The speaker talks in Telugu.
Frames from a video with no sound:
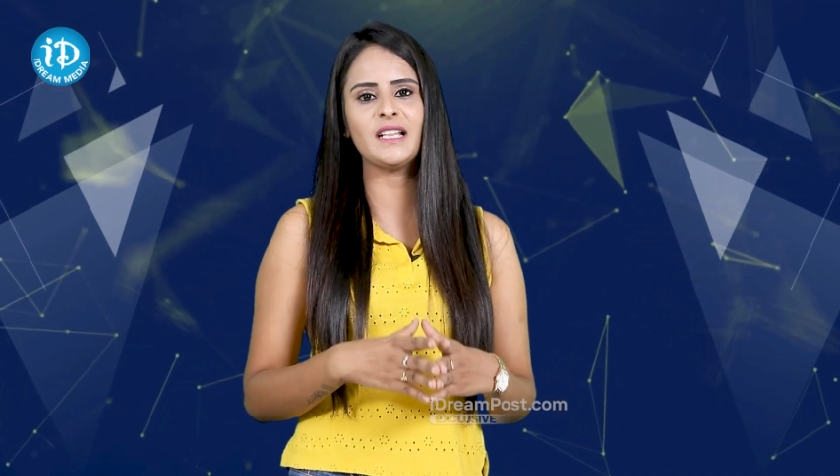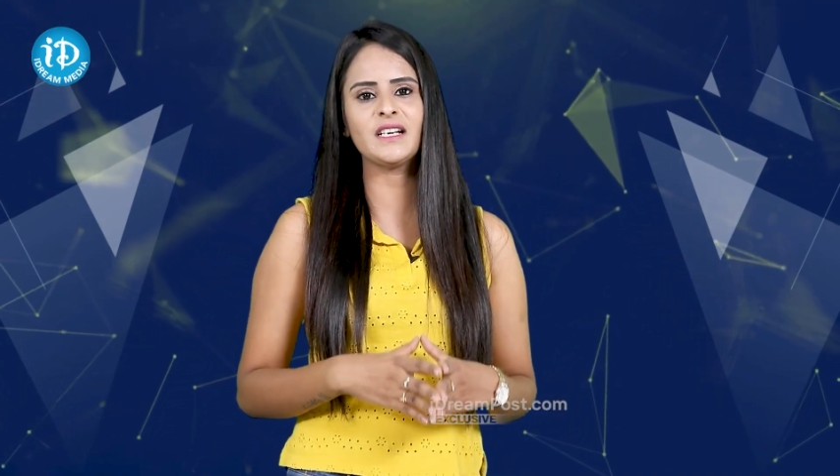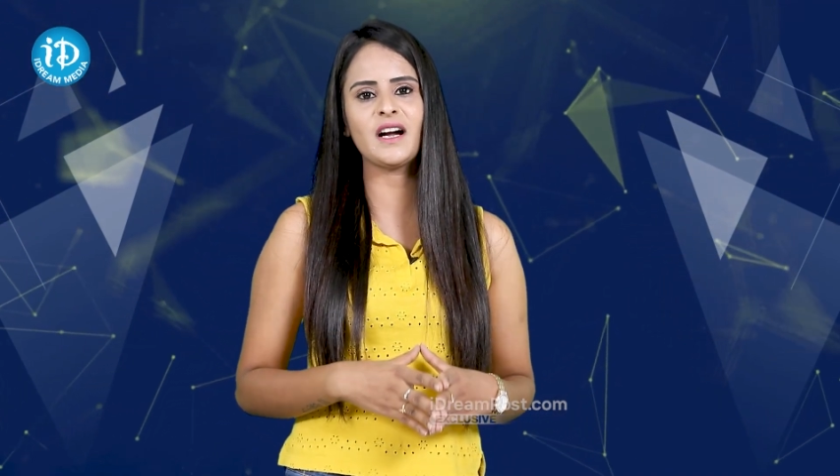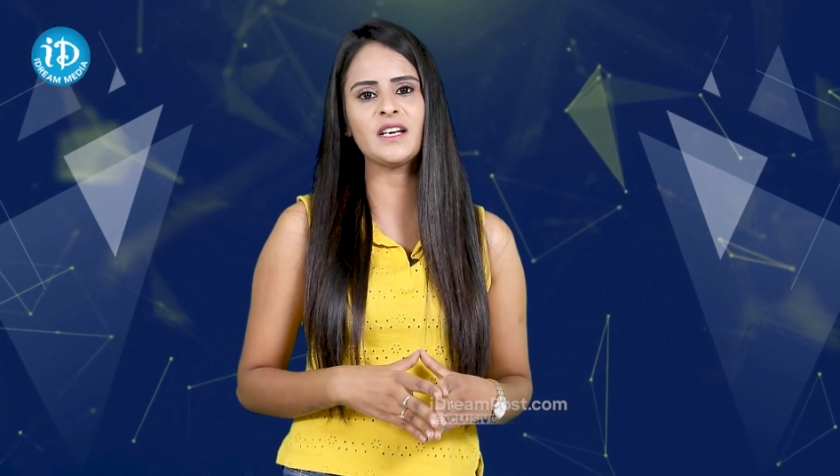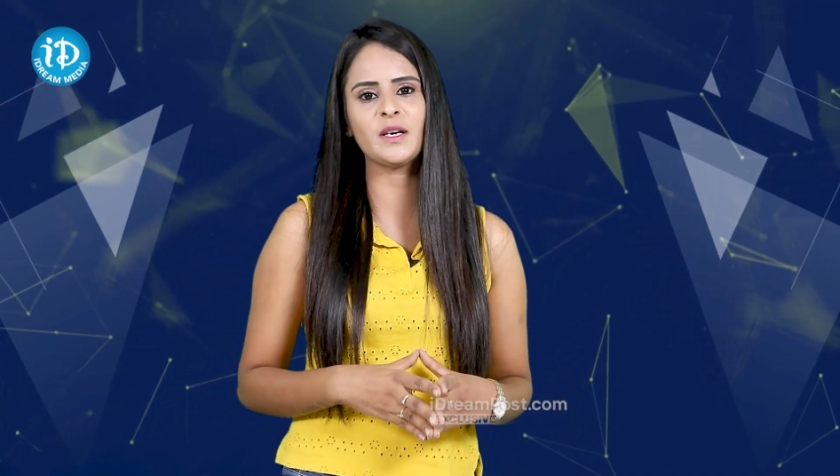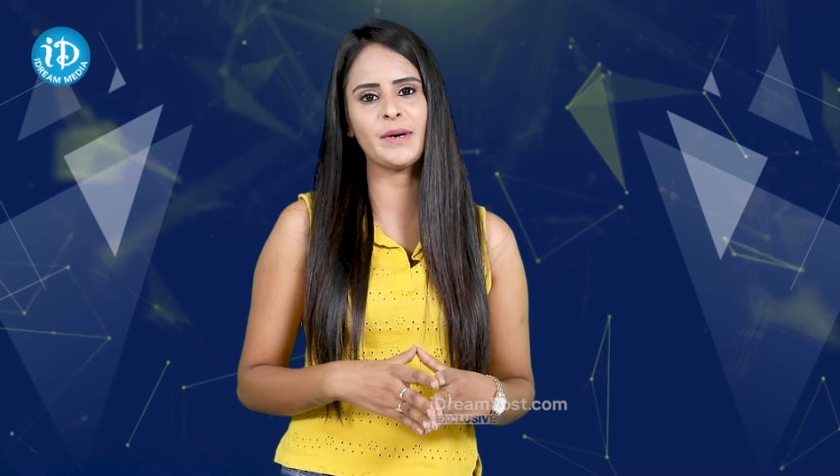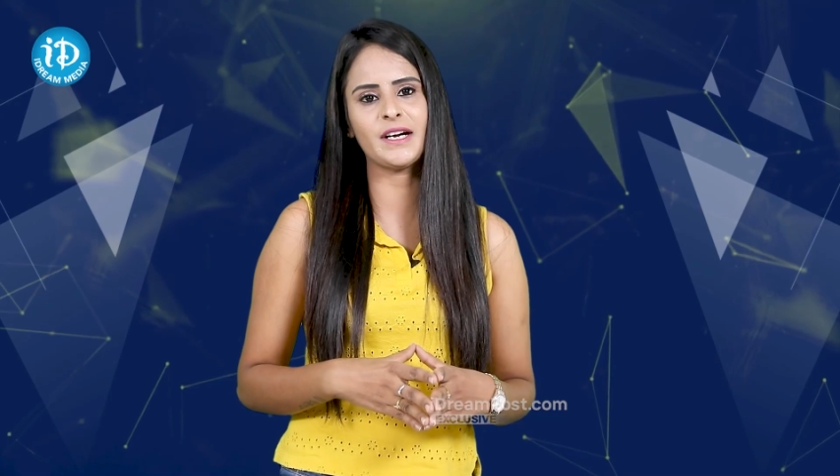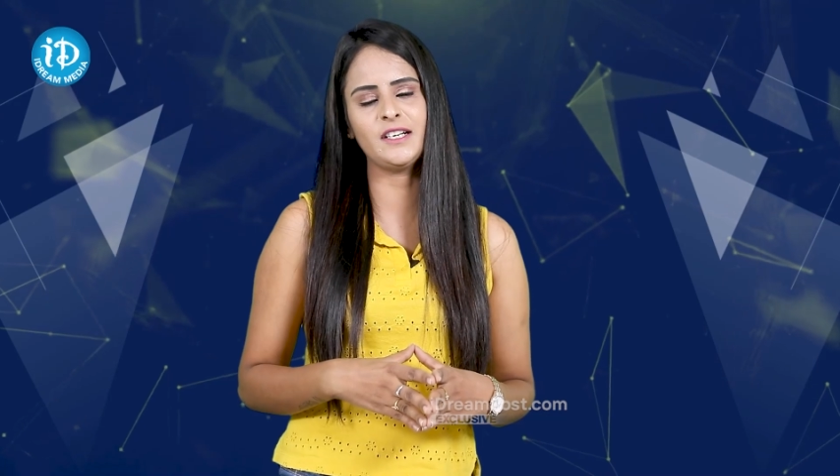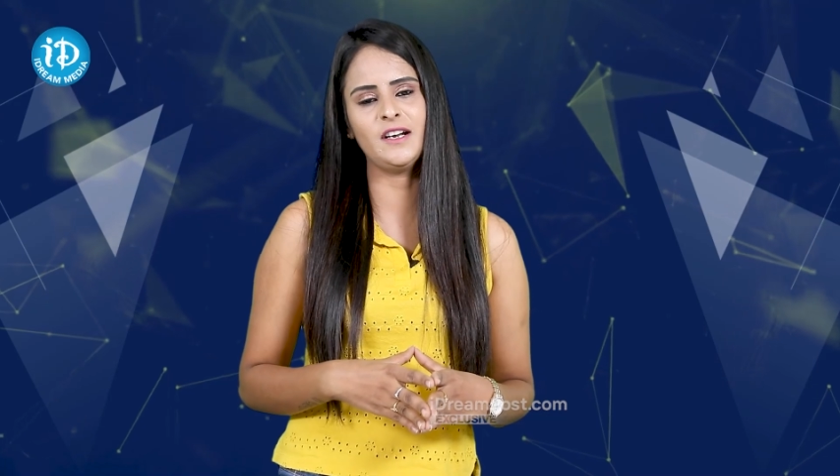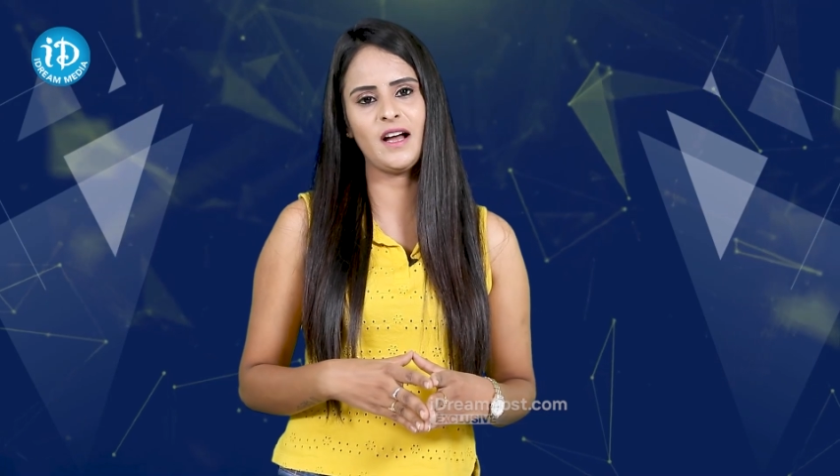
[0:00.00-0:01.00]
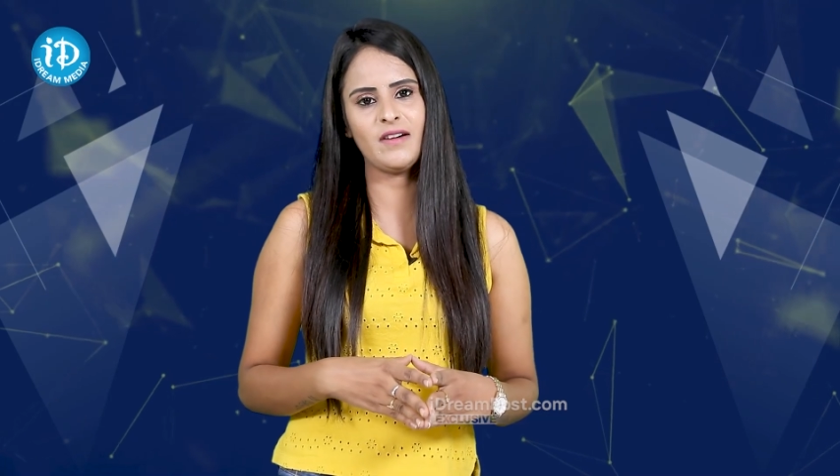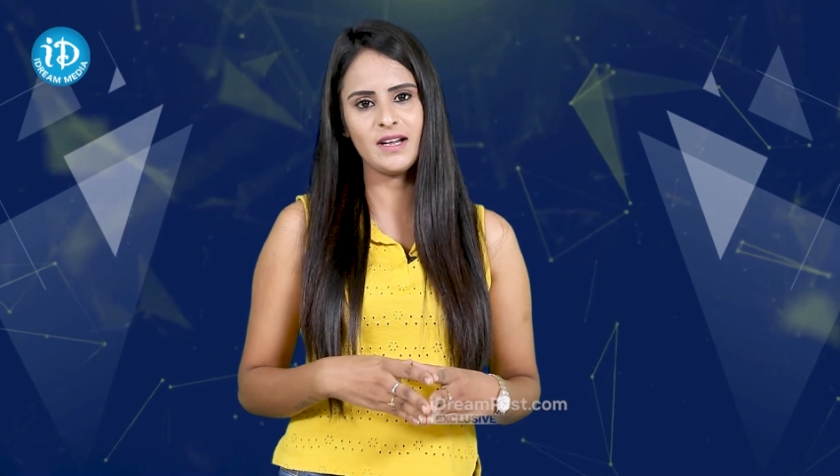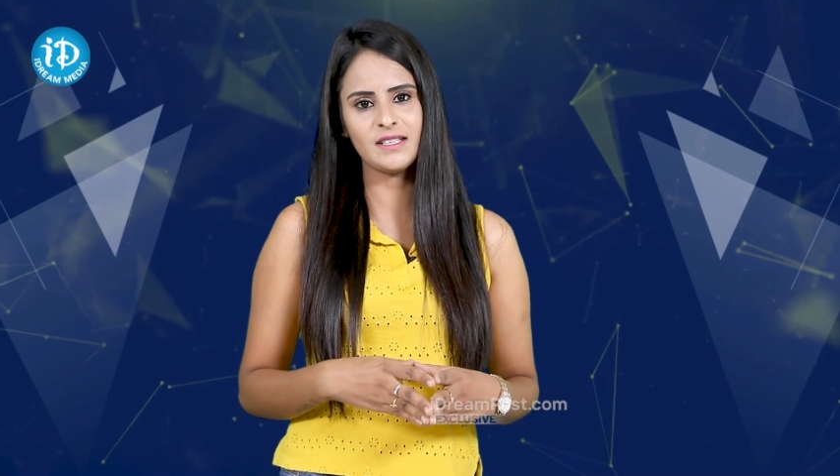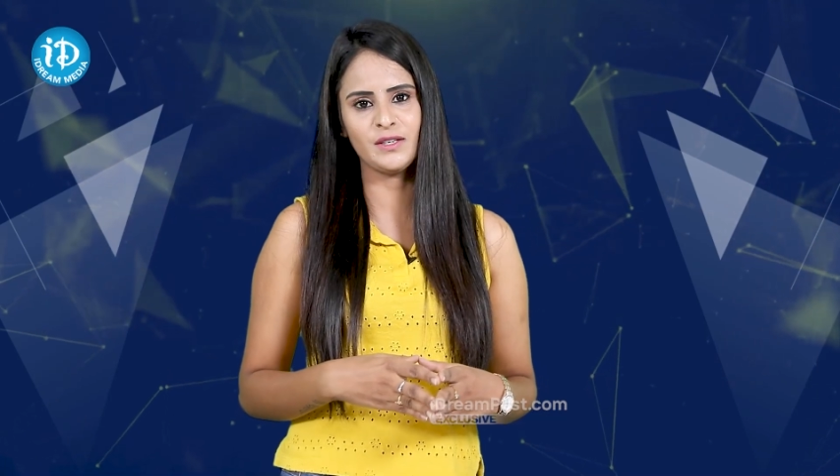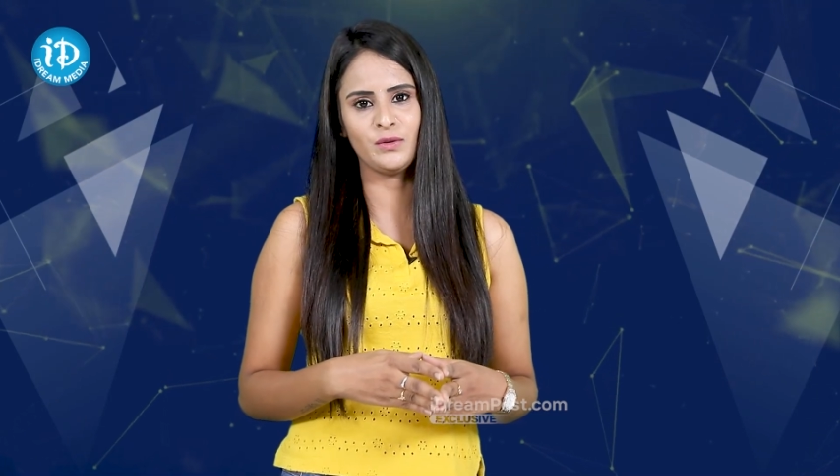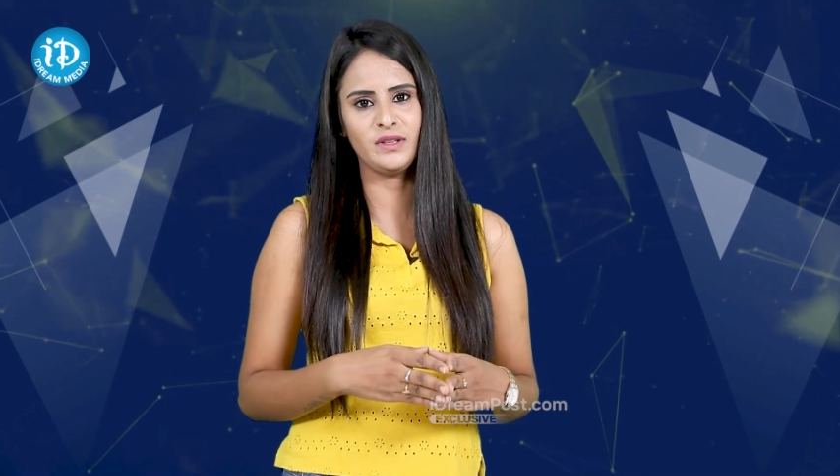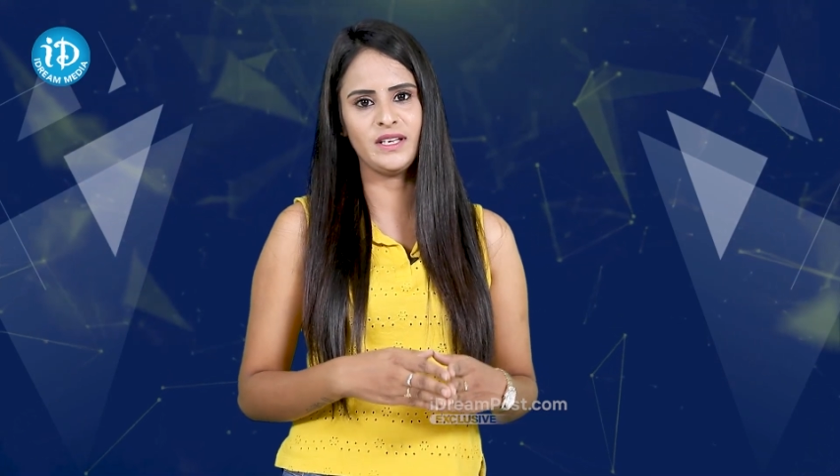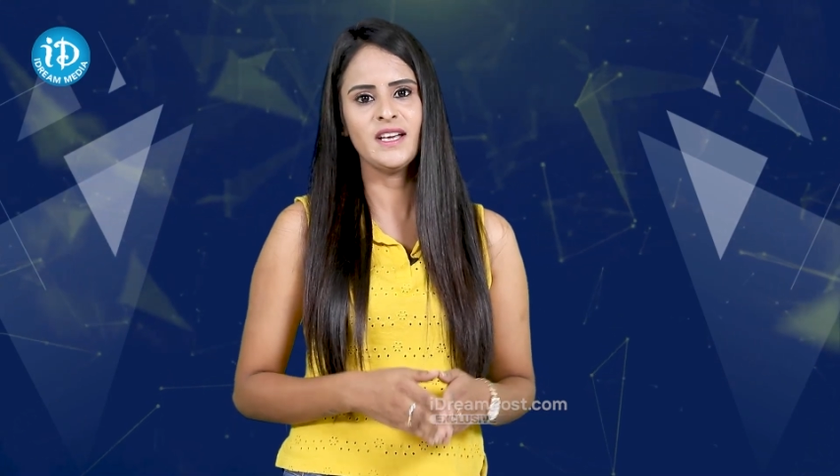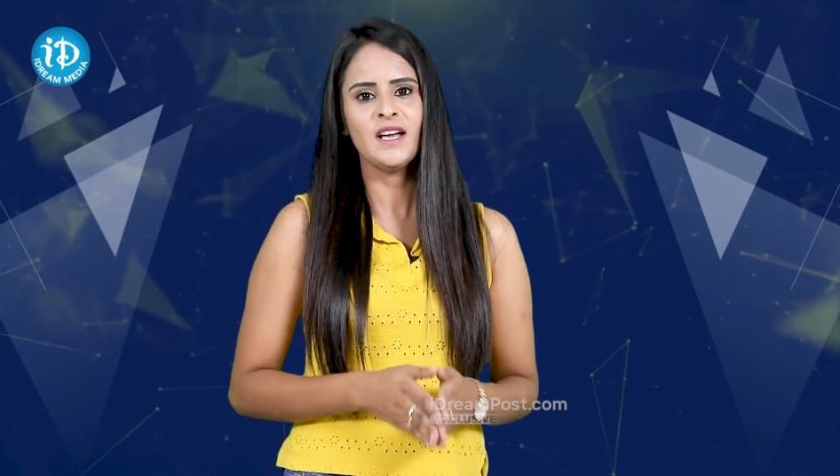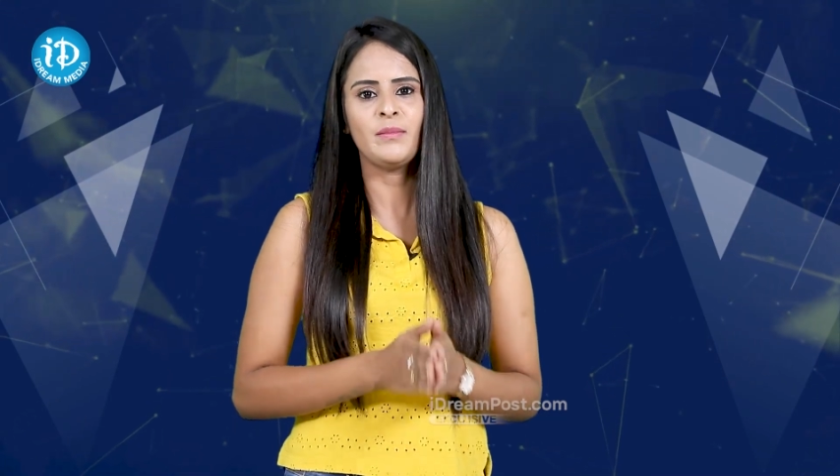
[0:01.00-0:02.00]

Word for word: అధికారిక ప్రకటన రావాల్సి ఉంది